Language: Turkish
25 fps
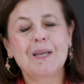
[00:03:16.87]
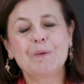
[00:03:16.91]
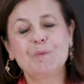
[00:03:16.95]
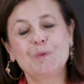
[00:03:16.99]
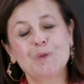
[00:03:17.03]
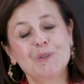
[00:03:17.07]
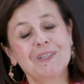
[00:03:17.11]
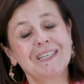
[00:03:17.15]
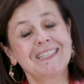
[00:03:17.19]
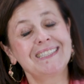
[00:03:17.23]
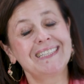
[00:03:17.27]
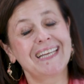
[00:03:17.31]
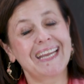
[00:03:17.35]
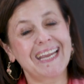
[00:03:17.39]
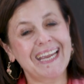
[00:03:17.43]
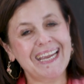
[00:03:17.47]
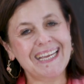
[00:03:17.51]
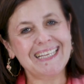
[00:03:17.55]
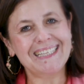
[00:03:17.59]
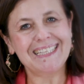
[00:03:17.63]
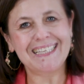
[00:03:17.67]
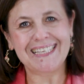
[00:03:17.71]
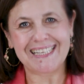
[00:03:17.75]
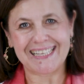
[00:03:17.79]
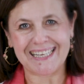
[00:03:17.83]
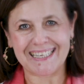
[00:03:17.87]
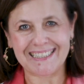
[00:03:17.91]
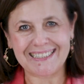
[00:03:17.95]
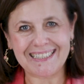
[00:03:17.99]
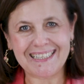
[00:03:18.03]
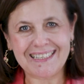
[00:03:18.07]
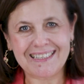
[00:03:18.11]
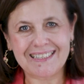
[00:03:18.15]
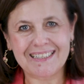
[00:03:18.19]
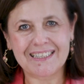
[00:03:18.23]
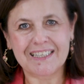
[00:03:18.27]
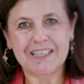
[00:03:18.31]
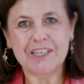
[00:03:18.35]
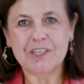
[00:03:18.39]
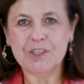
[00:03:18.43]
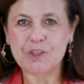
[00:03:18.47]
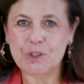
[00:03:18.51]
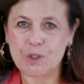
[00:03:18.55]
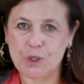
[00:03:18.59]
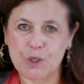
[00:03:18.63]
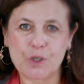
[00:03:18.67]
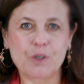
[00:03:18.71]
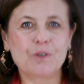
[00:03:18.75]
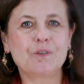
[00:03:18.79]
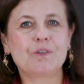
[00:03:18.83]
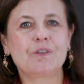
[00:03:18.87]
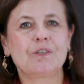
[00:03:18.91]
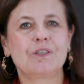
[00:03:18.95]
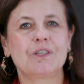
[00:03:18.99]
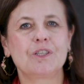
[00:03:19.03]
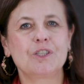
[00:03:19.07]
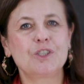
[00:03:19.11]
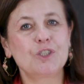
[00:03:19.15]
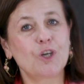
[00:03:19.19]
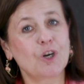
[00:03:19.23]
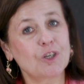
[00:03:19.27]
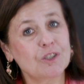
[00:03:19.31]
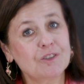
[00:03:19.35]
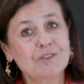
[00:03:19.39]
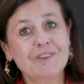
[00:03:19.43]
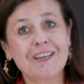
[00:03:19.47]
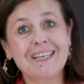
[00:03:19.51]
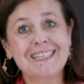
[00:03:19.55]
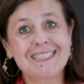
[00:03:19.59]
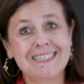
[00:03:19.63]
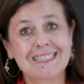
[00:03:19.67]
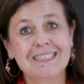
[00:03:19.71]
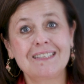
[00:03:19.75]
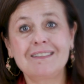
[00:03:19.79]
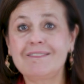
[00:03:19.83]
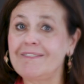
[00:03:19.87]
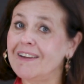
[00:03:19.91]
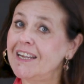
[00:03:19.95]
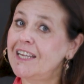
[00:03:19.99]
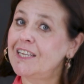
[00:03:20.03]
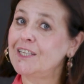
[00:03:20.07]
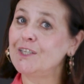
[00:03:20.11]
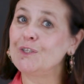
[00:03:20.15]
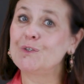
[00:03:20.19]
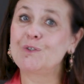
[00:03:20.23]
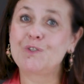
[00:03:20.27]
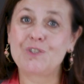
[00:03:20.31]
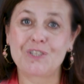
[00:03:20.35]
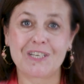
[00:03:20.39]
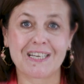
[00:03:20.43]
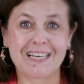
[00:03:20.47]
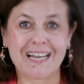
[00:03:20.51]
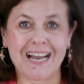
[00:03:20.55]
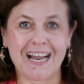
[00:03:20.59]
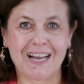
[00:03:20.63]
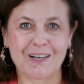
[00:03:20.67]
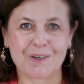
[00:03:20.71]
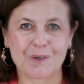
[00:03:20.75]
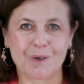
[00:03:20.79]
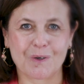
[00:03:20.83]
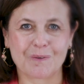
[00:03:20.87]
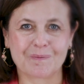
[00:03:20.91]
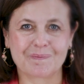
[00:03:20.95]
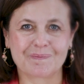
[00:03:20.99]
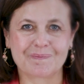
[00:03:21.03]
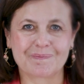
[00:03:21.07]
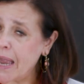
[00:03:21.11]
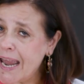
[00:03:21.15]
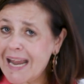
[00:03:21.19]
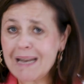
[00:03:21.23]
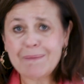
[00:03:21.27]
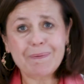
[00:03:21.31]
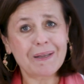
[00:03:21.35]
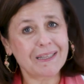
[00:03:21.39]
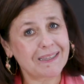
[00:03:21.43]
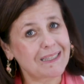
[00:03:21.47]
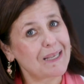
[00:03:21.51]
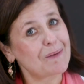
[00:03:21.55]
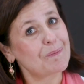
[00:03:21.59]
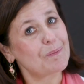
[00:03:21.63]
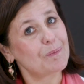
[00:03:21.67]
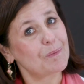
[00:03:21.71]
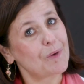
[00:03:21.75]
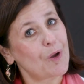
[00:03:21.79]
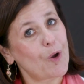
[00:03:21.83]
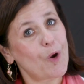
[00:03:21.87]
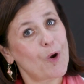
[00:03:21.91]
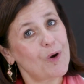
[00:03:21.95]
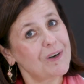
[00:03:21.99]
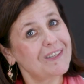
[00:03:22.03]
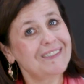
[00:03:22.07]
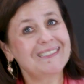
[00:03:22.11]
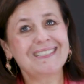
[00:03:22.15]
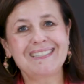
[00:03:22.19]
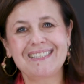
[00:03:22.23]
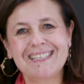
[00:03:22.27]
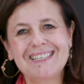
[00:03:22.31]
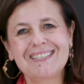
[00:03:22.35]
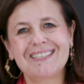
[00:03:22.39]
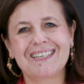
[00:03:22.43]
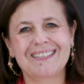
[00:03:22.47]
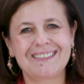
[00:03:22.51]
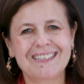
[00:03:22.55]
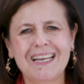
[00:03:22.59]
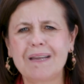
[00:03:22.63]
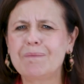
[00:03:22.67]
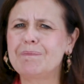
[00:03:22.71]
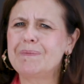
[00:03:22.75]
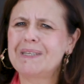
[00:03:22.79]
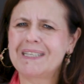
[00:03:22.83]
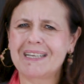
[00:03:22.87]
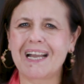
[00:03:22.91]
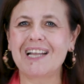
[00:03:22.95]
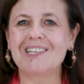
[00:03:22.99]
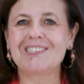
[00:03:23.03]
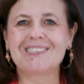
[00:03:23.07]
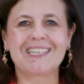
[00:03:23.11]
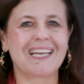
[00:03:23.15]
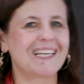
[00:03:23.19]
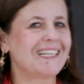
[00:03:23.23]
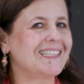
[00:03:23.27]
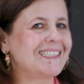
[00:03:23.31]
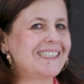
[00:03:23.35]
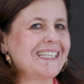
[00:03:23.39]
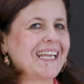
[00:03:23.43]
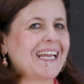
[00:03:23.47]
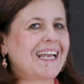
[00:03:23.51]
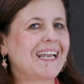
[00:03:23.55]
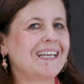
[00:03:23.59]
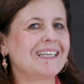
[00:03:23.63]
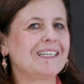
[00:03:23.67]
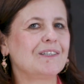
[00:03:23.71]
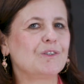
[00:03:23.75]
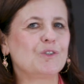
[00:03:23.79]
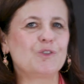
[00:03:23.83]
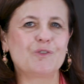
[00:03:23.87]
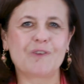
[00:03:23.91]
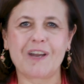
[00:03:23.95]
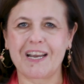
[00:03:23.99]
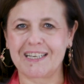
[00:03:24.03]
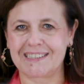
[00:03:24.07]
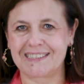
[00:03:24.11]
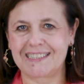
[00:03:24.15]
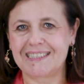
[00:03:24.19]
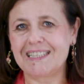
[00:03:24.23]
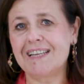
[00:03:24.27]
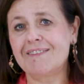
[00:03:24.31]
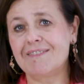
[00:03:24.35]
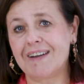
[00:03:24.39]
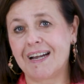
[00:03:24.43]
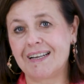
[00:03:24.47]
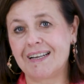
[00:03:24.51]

Bunların en iyileri Duke, Northwestern ve UChicago. Elbette early decision arayan birkaç tane diğer üniversitede